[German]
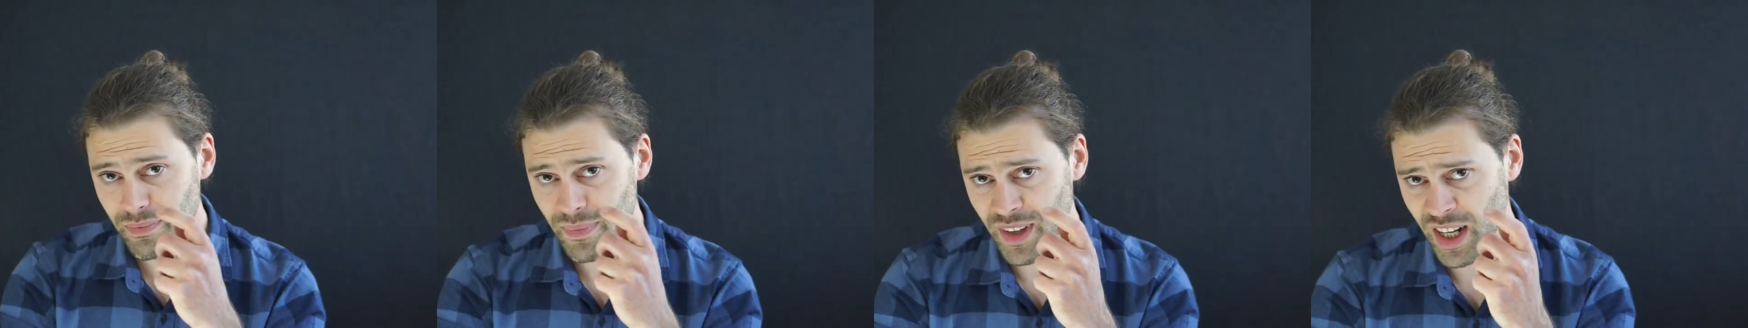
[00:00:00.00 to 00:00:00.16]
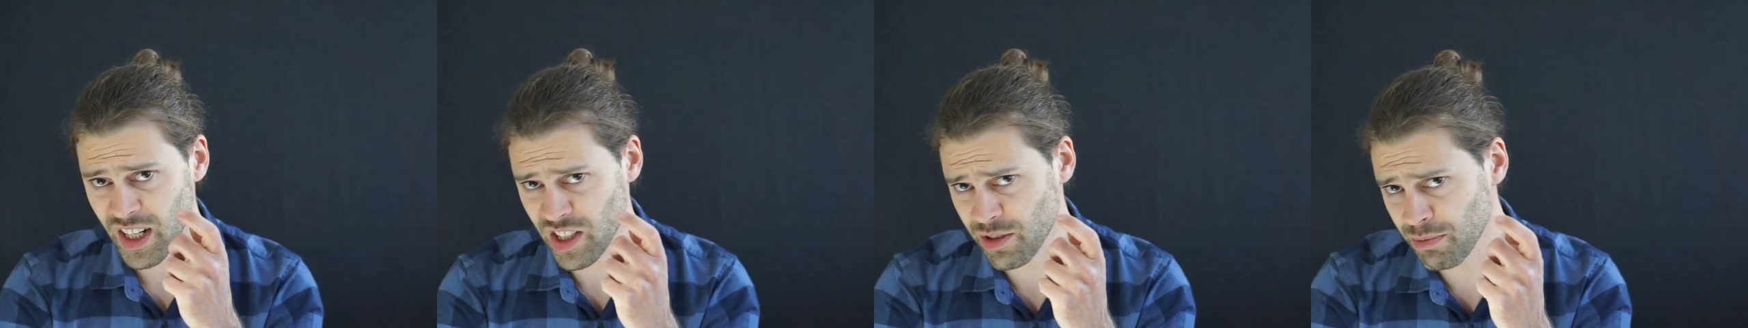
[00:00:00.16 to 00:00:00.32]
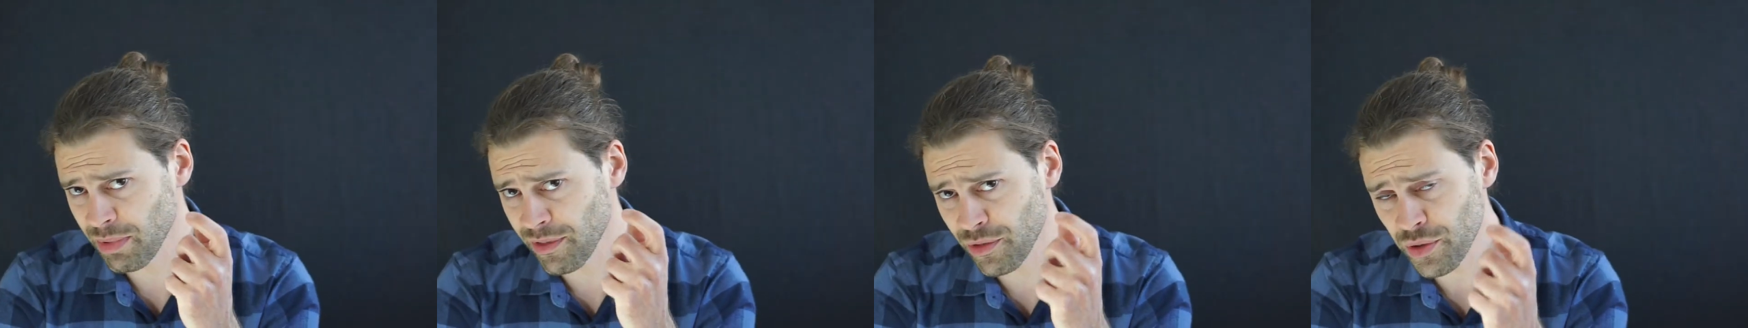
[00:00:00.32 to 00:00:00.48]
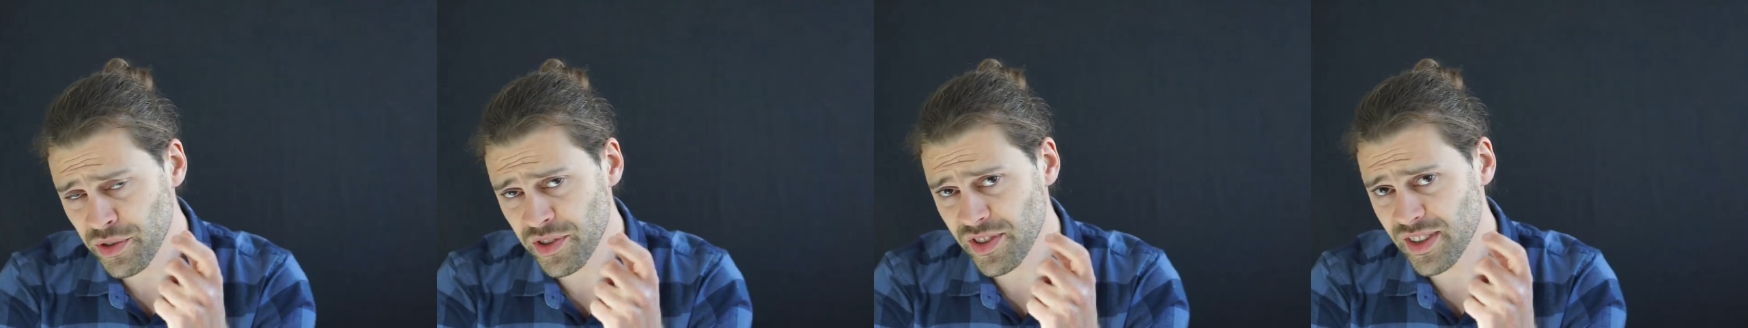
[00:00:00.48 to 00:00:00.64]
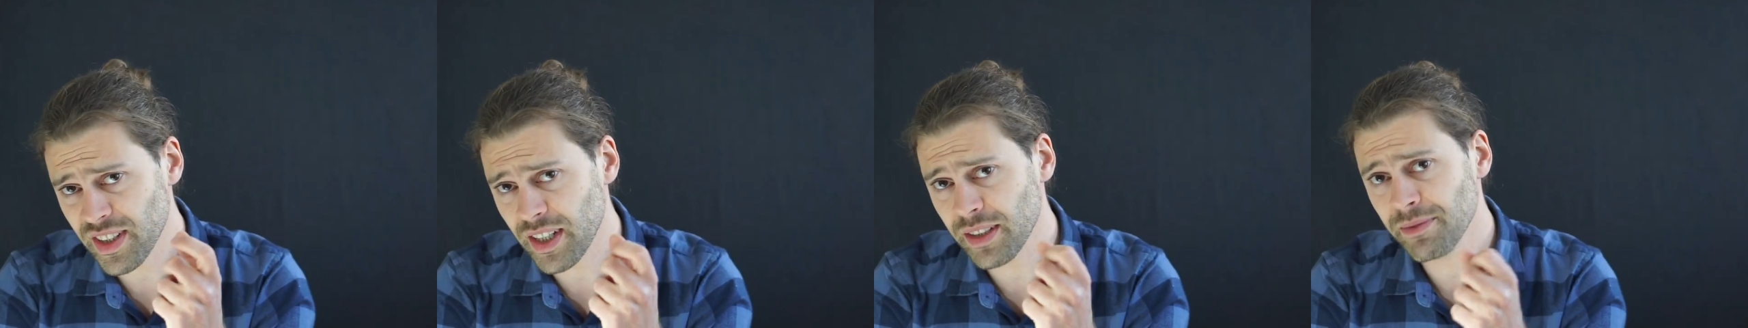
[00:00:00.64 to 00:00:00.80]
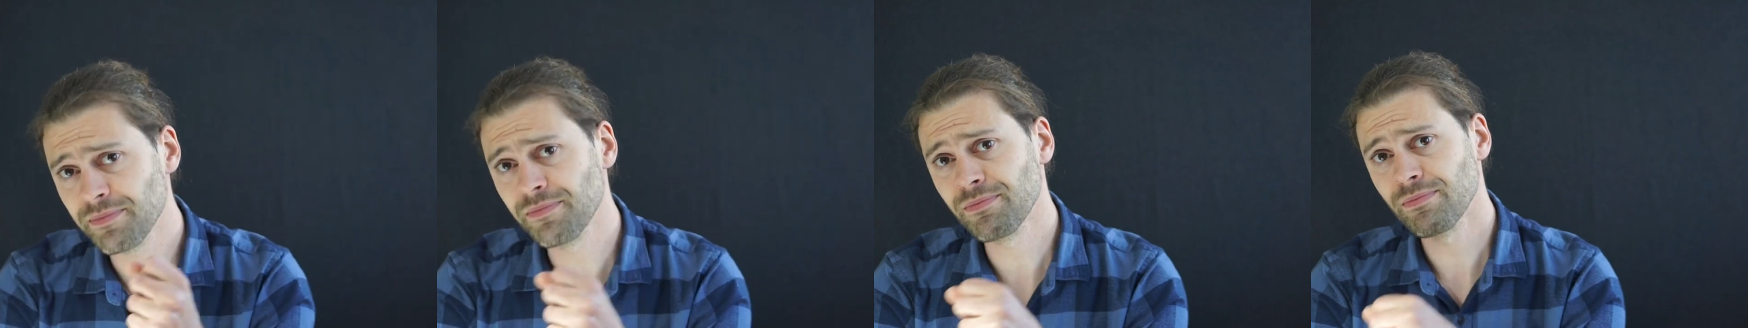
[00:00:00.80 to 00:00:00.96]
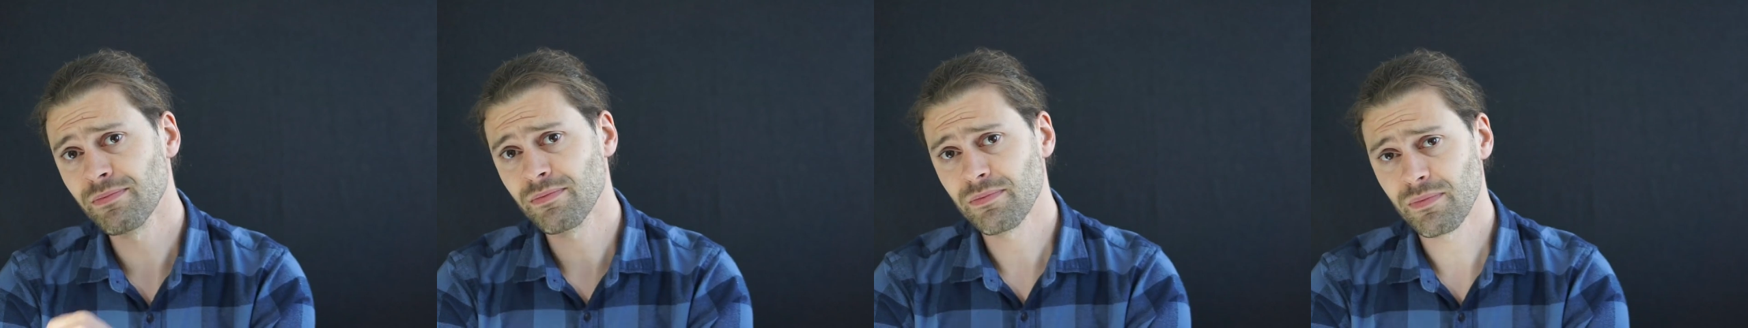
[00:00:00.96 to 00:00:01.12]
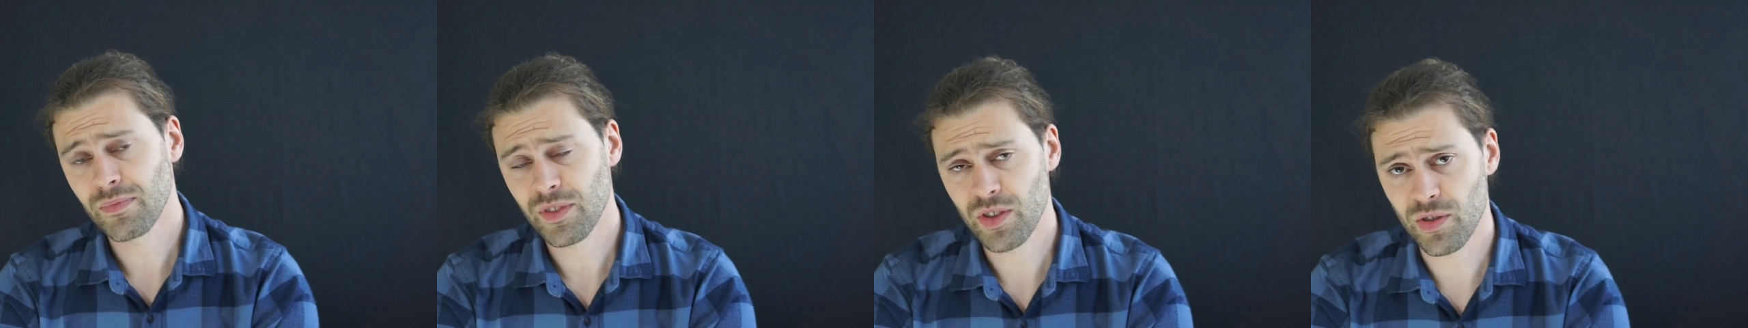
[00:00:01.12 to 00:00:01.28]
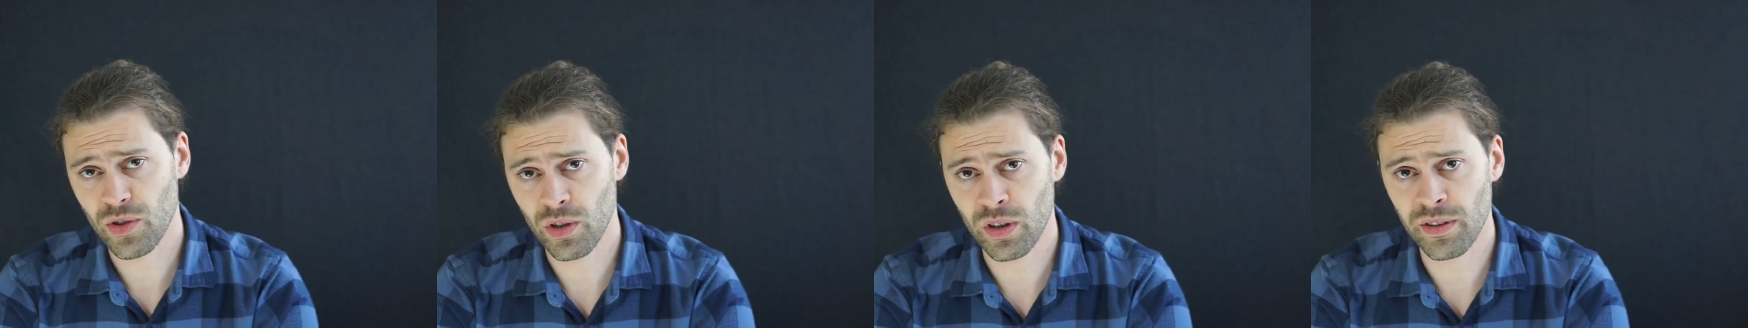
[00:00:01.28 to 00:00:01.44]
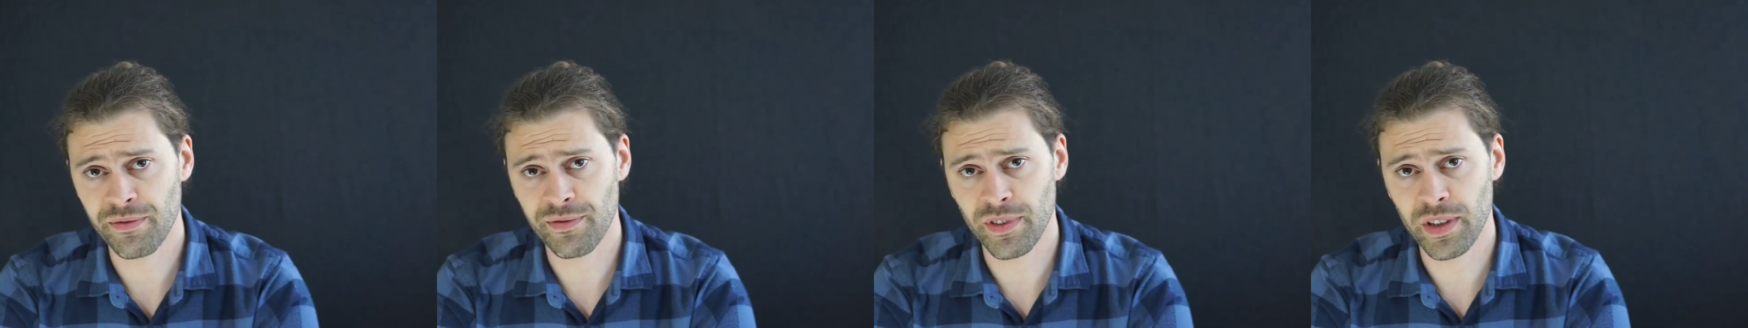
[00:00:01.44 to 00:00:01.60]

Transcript: Also Bewusstsein sollten